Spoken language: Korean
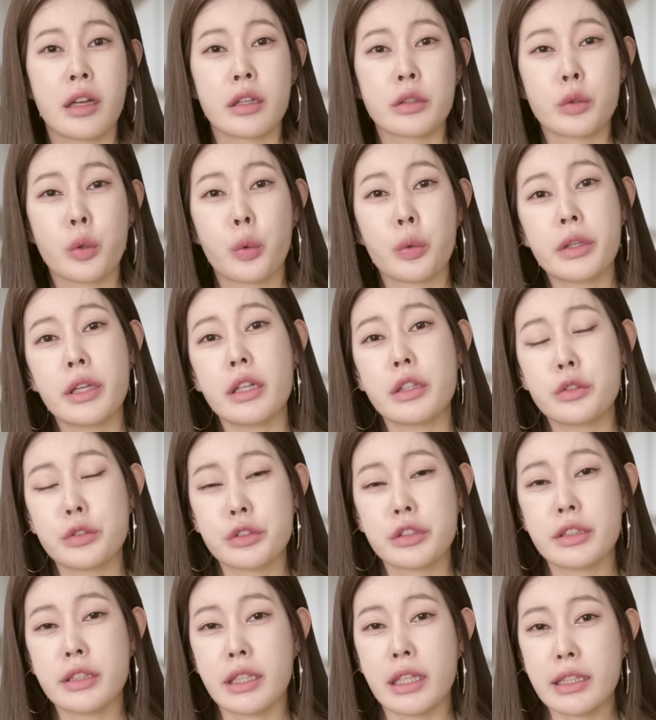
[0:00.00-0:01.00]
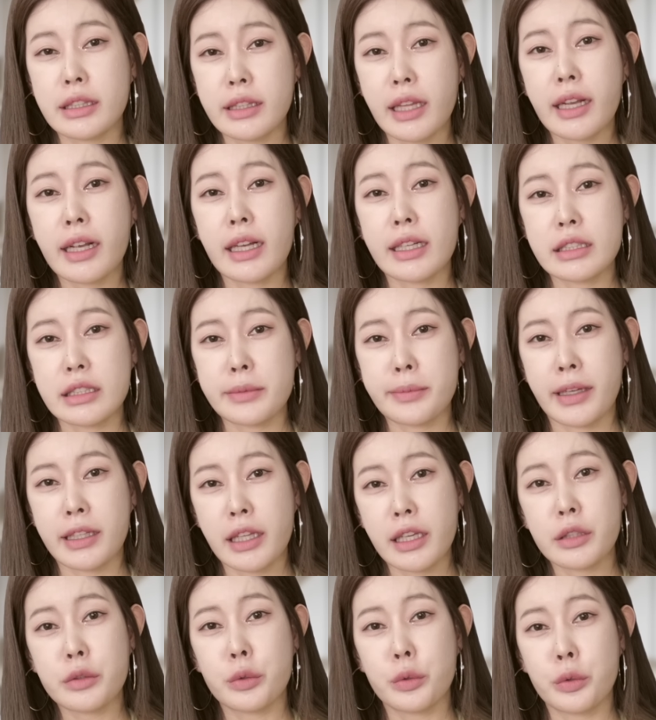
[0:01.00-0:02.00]
독일군은 이때까지만
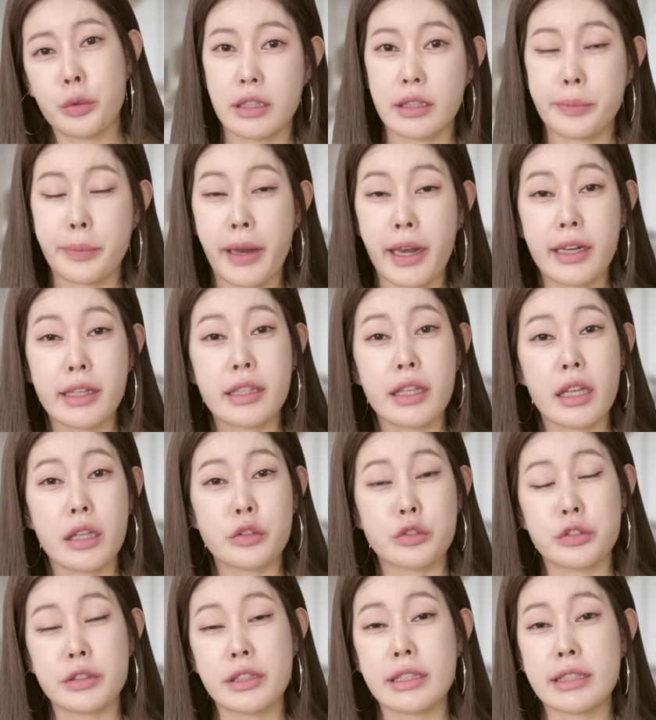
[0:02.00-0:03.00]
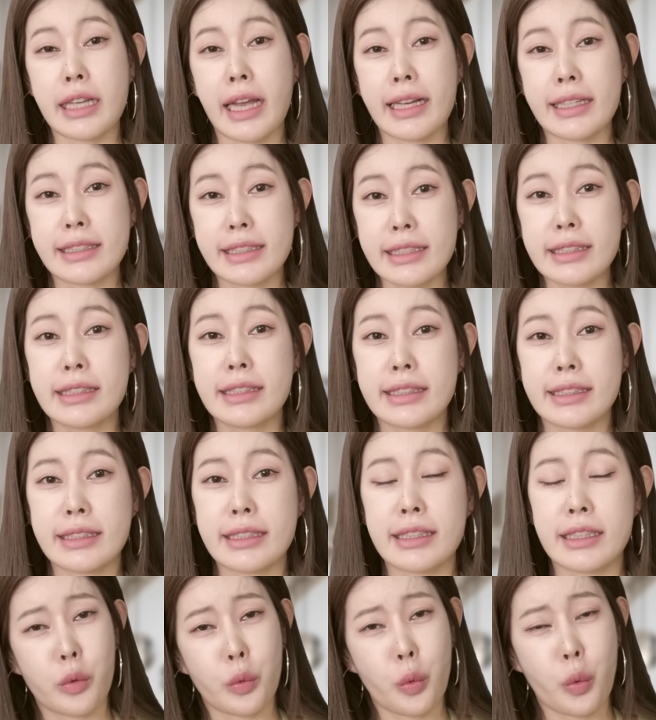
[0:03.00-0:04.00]
해도 벨기에군이 자신들을